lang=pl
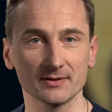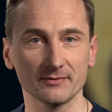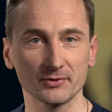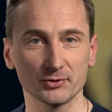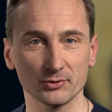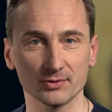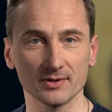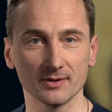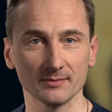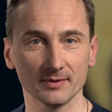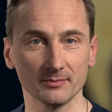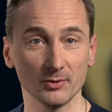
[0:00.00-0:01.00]
z
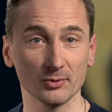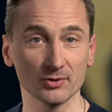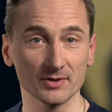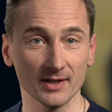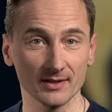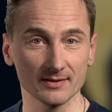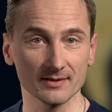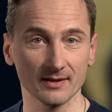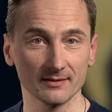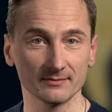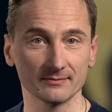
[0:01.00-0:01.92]
wyczuciem miłosierdzia.